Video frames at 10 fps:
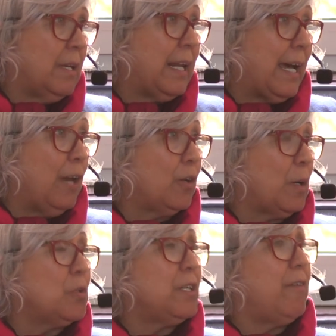Regalos
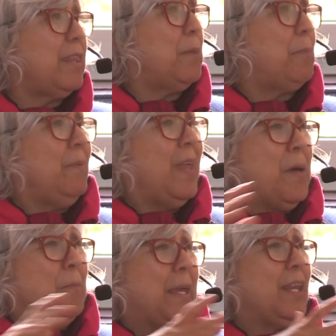que muchas veces
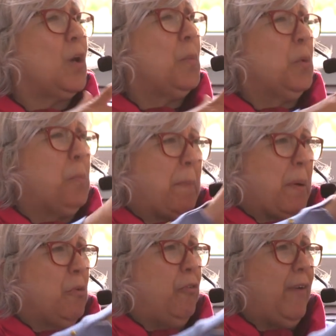vienen como en un
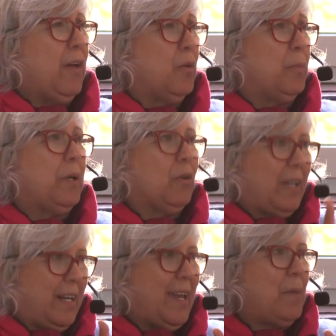papel muy feo, pero
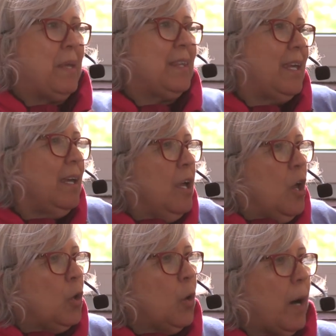que realmente
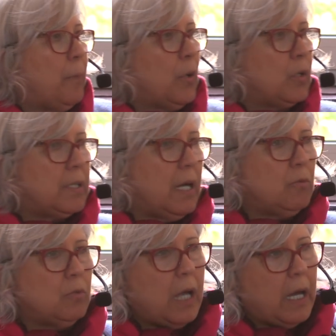nos aporta
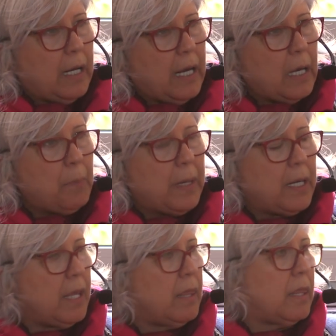una gran
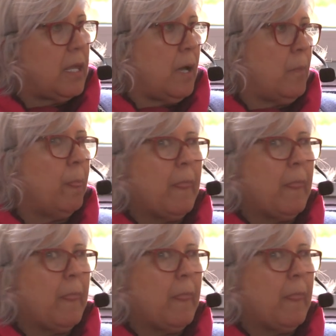experiencia